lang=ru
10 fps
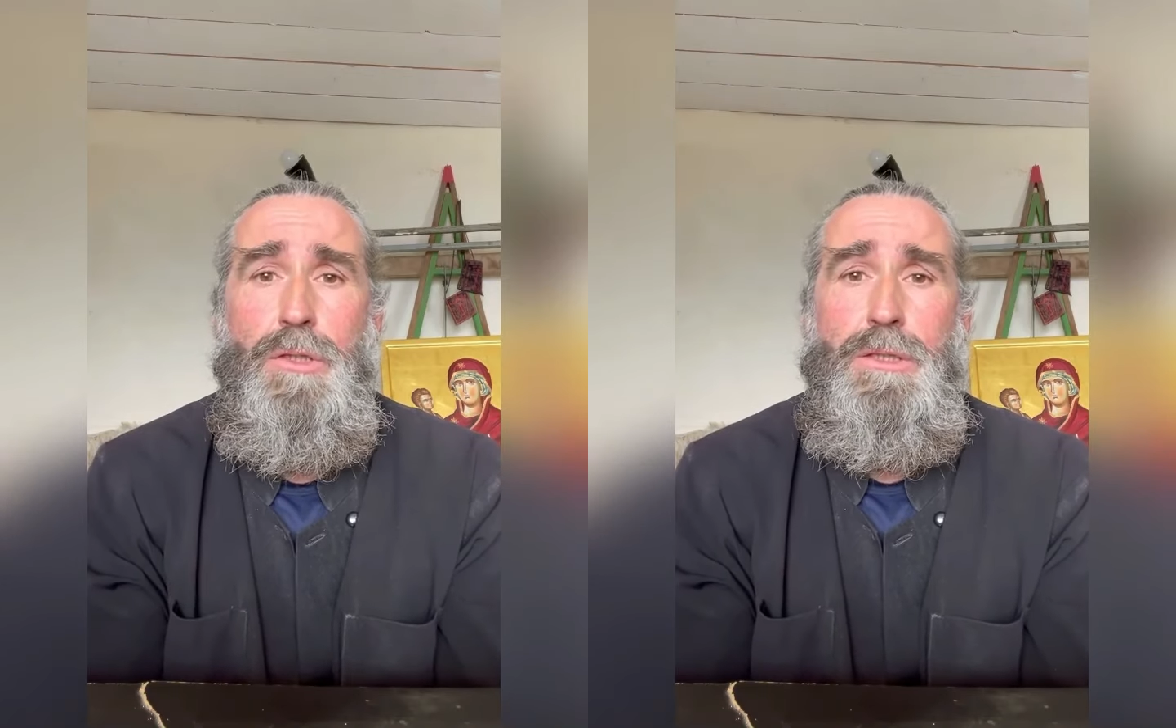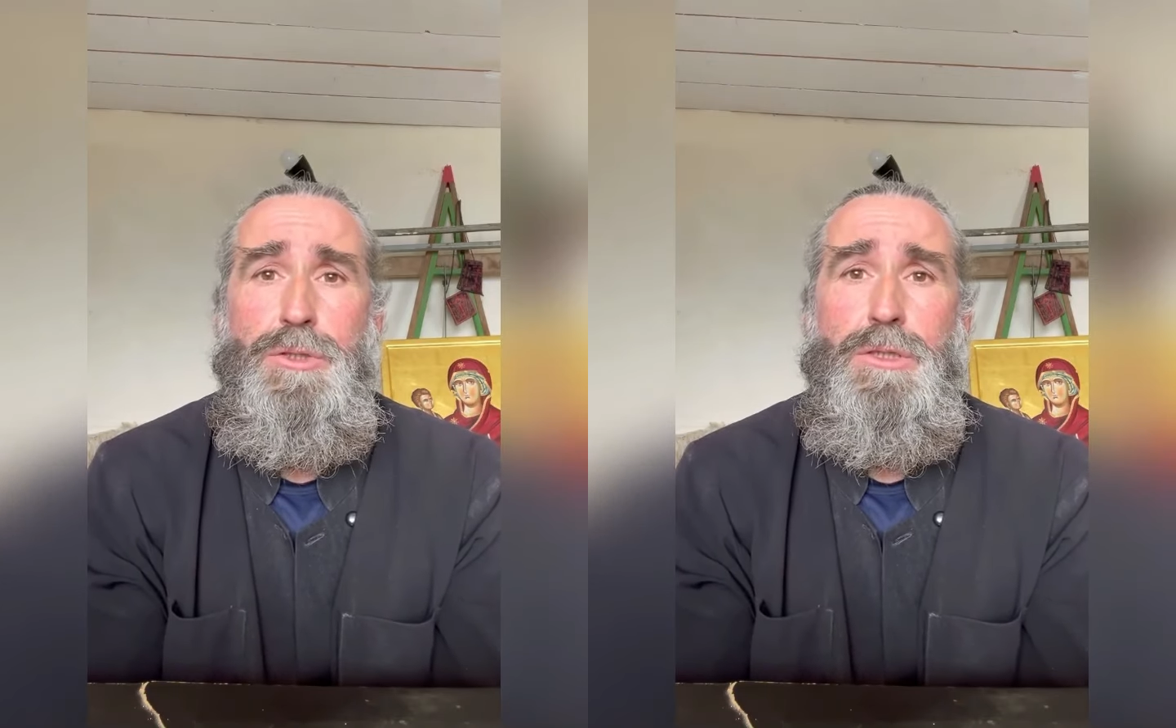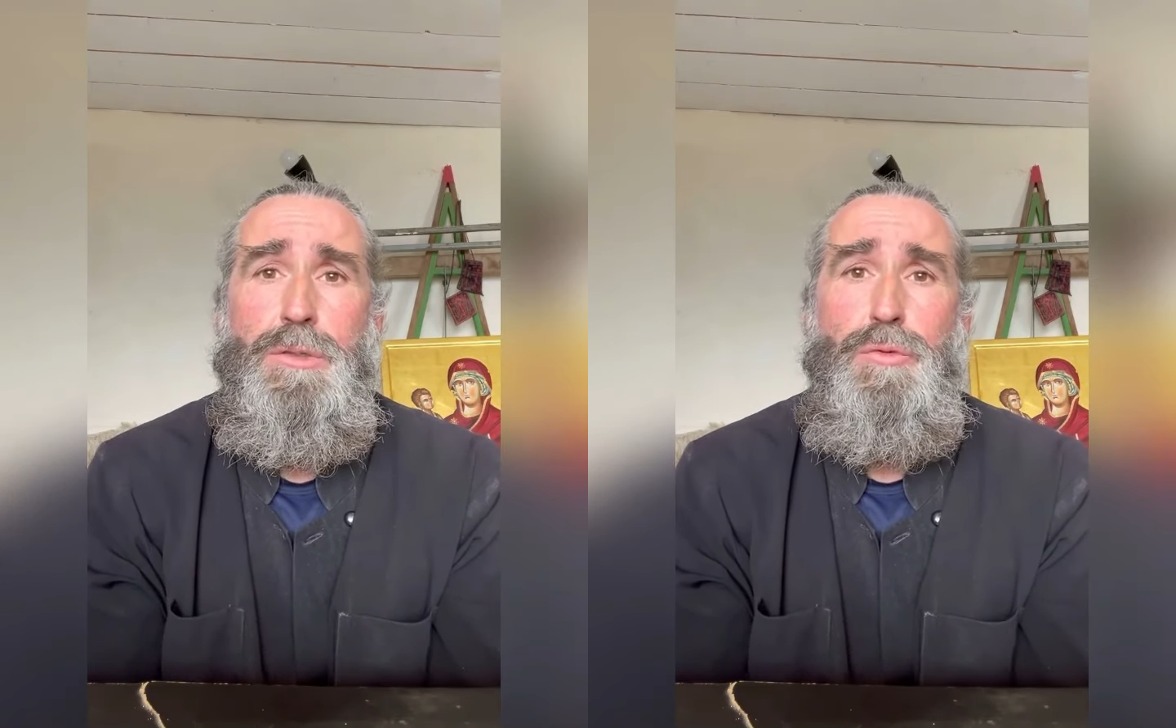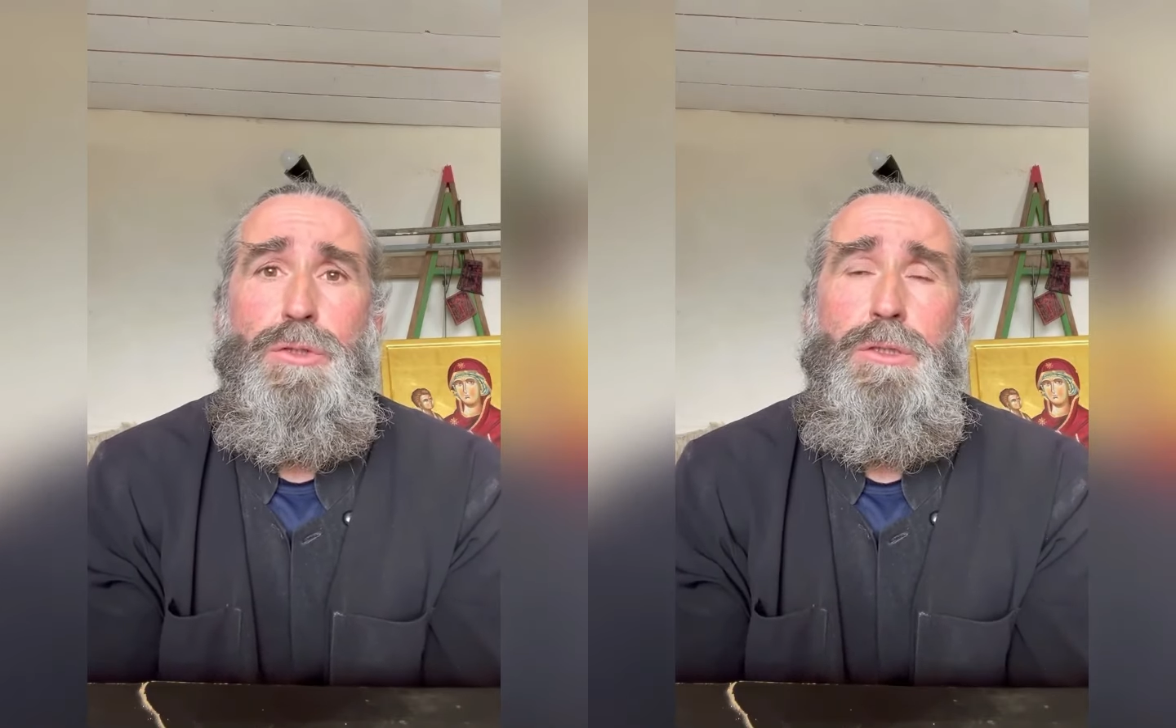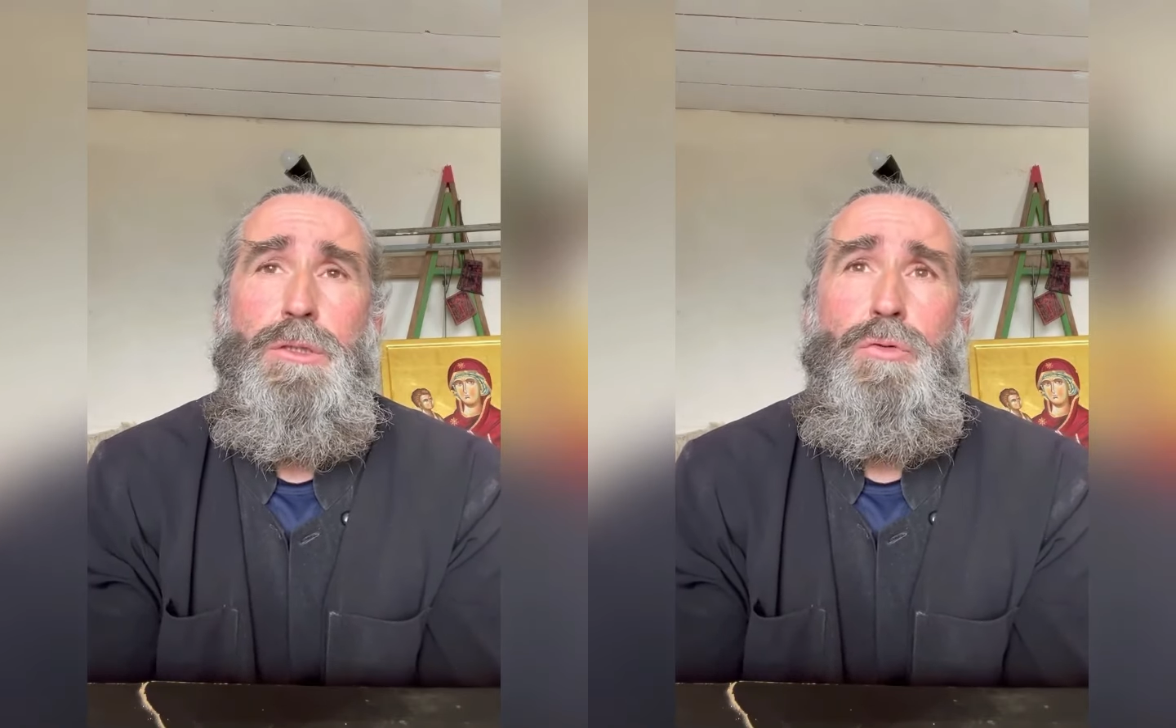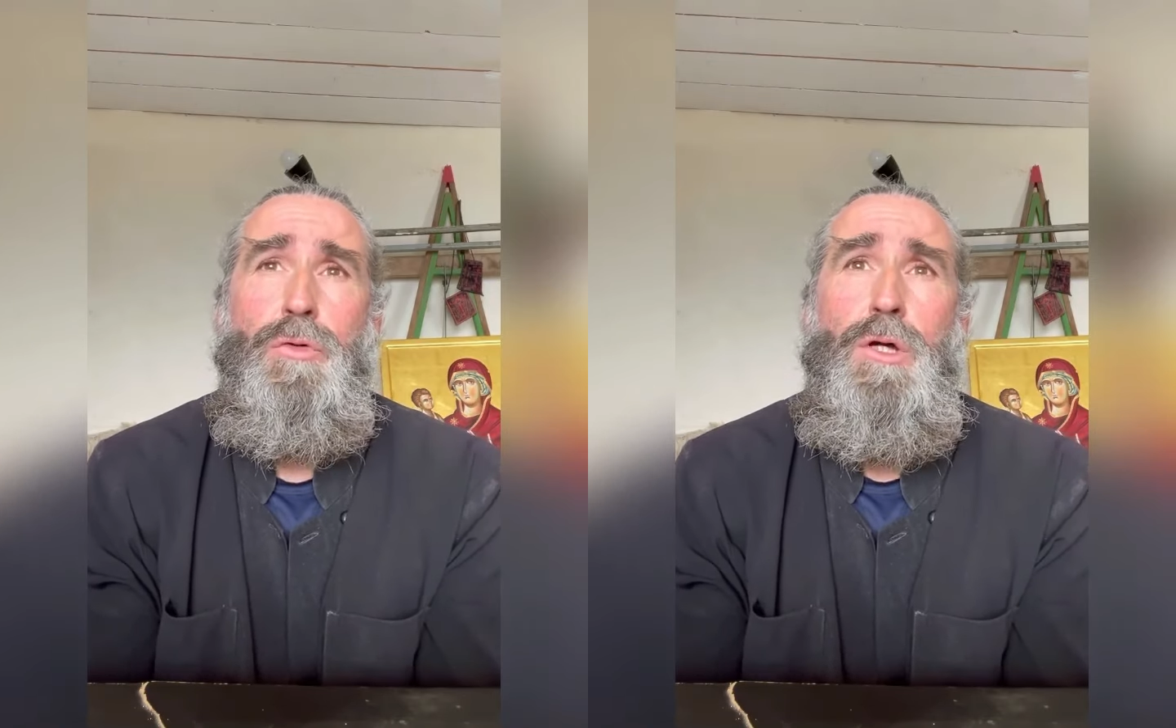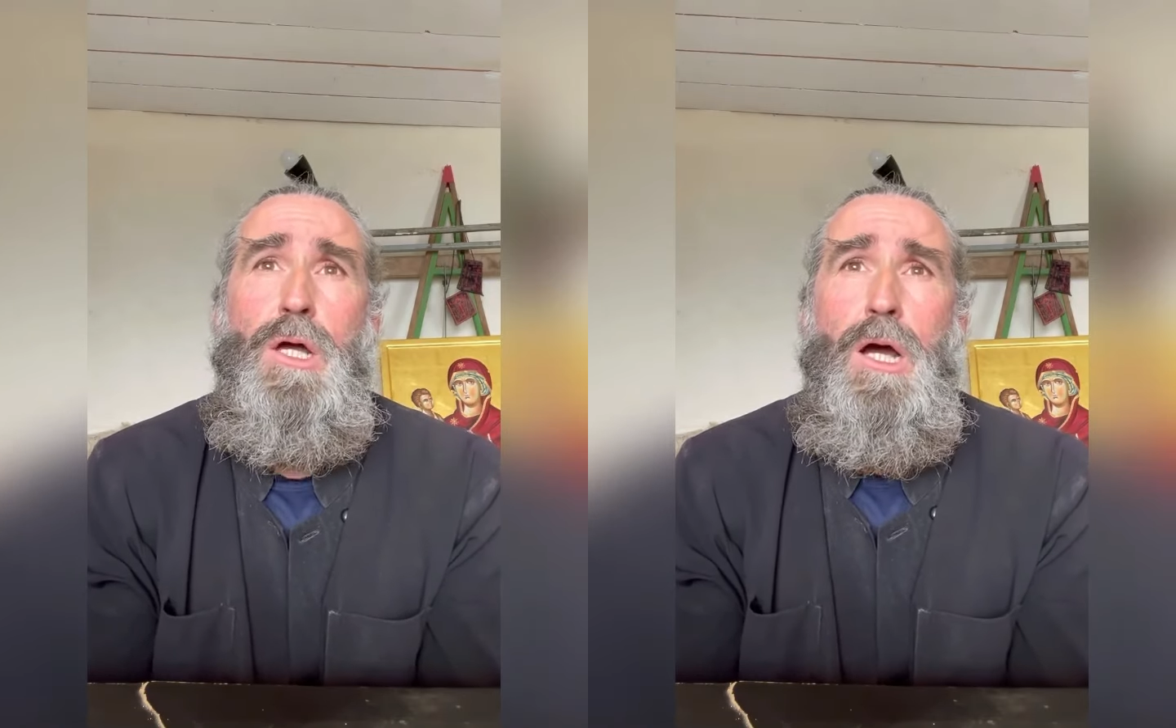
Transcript: лет через пустыню,